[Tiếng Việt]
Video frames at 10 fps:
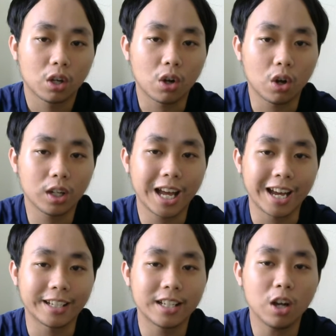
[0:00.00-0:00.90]
Con
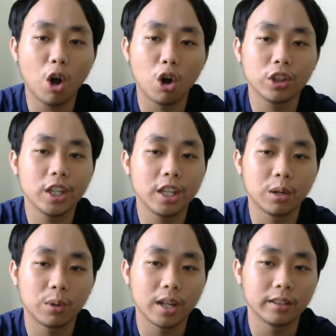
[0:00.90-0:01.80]
lại đính hôn
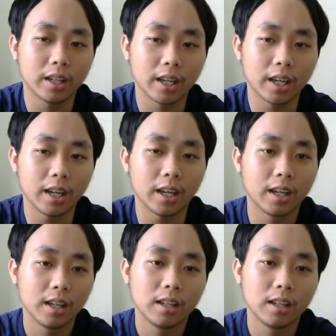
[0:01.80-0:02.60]
nhiều đến thế